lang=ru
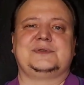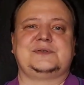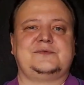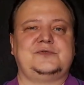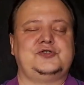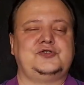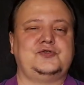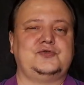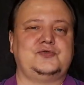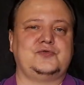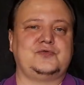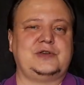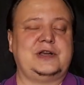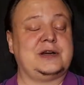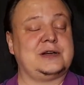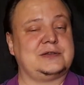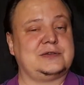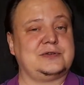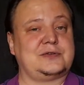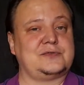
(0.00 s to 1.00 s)
посвящу
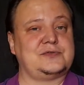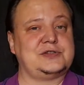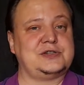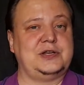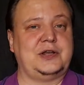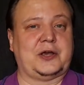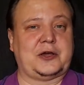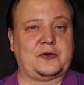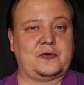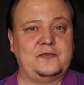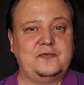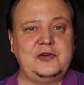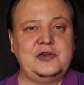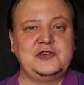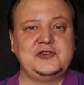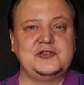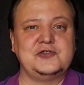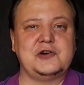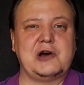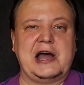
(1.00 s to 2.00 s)
некоторую серию
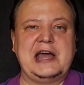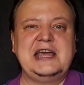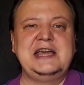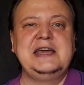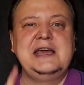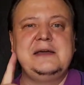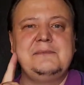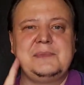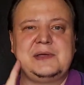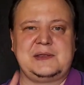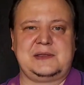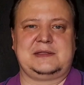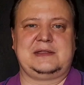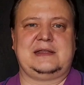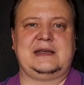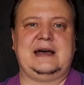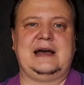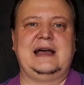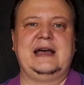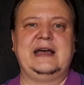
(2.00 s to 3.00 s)
видео
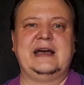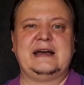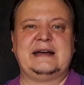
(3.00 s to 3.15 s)
именно